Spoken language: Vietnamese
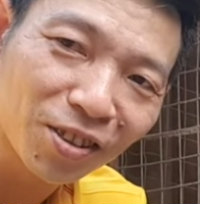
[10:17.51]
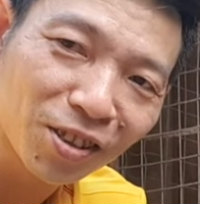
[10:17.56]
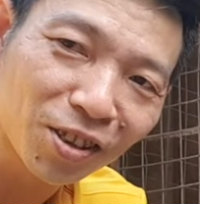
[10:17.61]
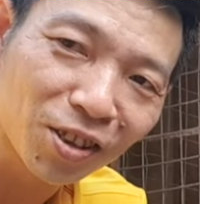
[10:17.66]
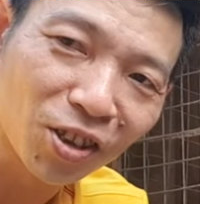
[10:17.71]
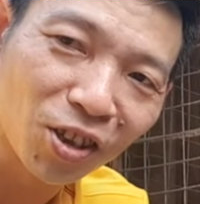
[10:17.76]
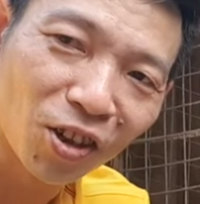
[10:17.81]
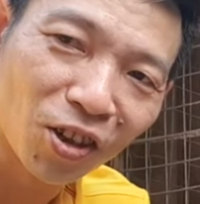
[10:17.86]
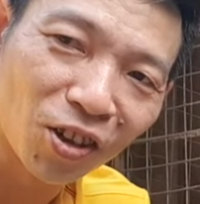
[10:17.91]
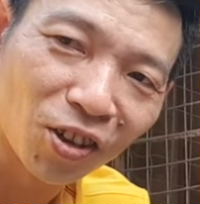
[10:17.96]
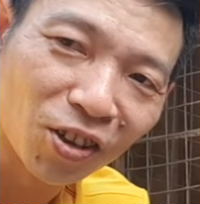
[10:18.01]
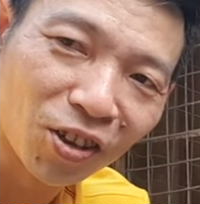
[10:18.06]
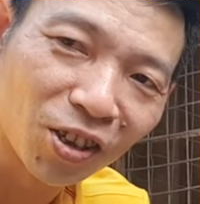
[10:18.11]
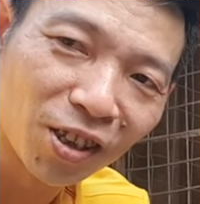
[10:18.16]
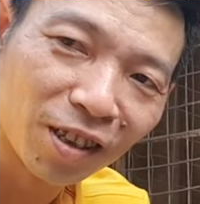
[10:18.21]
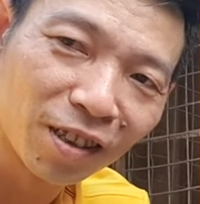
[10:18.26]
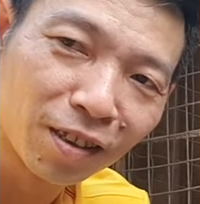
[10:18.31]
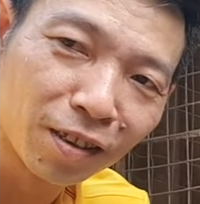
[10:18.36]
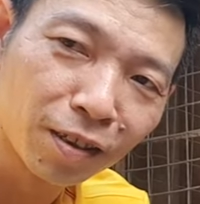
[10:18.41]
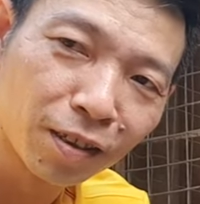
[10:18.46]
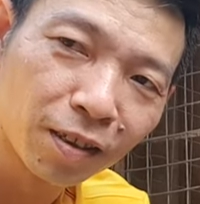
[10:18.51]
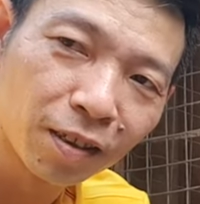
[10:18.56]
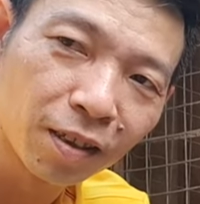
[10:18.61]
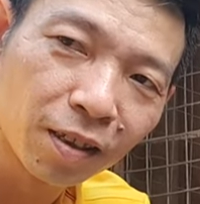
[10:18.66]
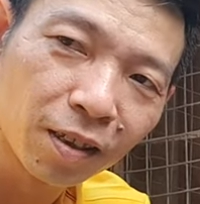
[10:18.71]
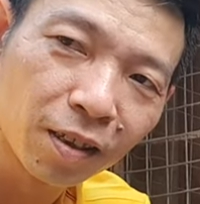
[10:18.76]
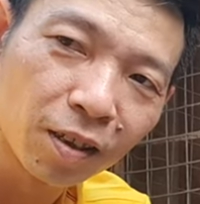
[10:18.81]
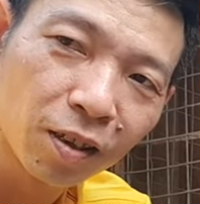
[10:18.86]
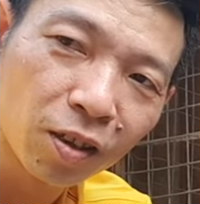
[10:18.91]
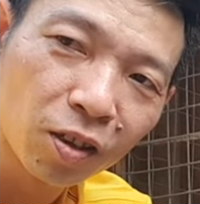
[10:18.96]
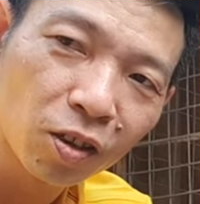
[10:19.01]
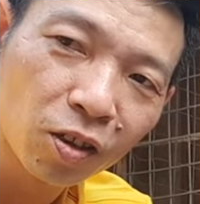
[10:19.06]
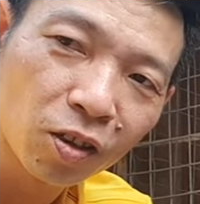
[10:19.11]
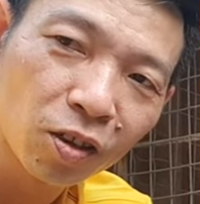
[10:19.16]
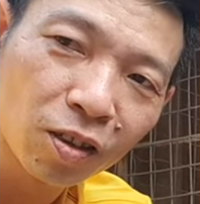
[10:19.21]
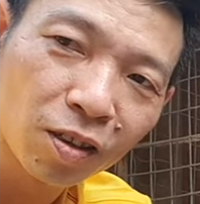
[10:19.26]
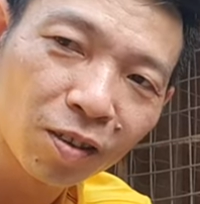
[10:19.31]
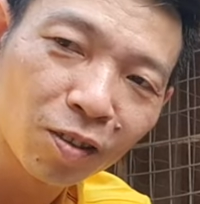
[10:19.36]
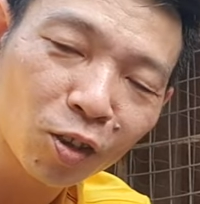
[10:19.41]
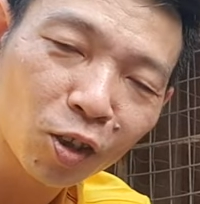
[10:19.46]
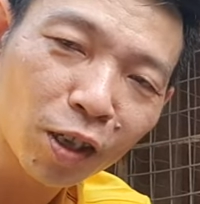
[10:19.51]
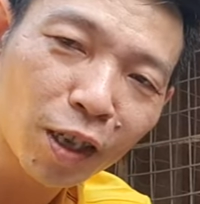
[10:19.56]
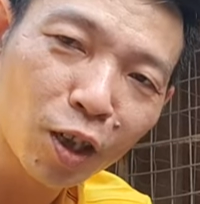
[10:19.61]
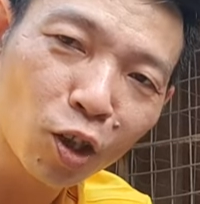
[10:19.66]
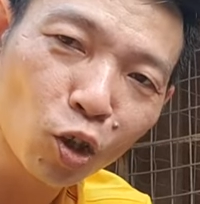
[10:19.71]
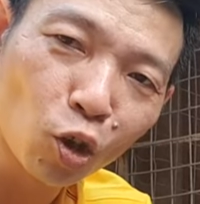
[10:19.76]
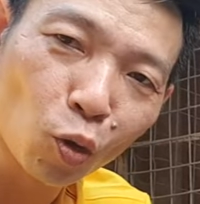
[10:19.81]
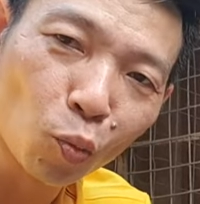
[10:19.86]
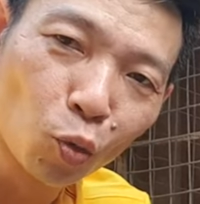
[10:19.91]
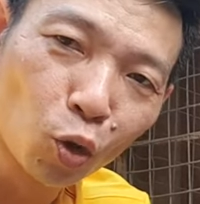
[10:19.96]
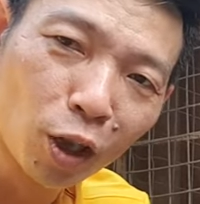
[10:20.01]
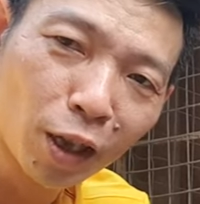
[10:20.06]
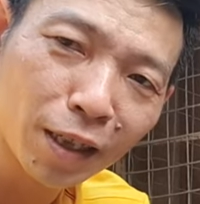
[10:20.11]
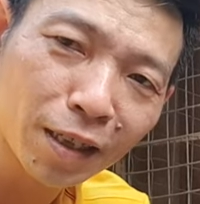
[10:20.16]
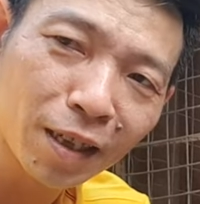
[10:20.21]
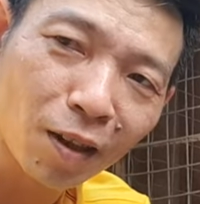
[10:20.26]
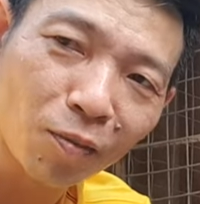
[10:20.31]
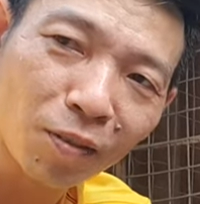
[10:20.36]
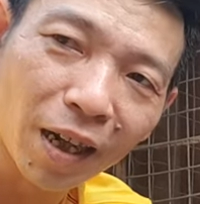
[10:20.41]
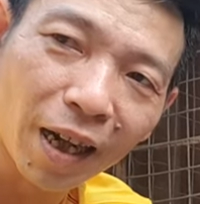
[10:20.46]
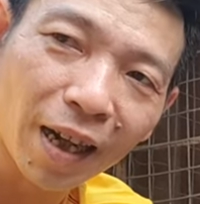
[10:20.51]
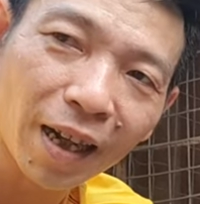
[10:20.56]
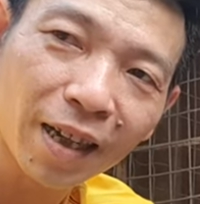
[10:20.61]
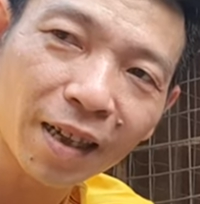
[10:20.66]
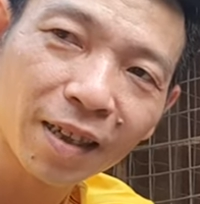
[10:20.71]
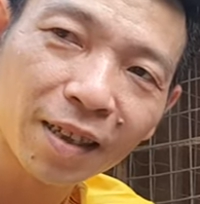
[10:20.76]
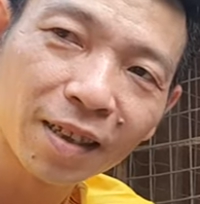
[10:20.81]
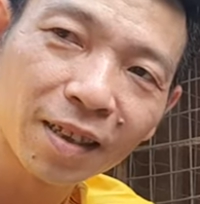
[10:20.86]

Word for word: Trời ơi, con kia nó có mùi lên giống hả?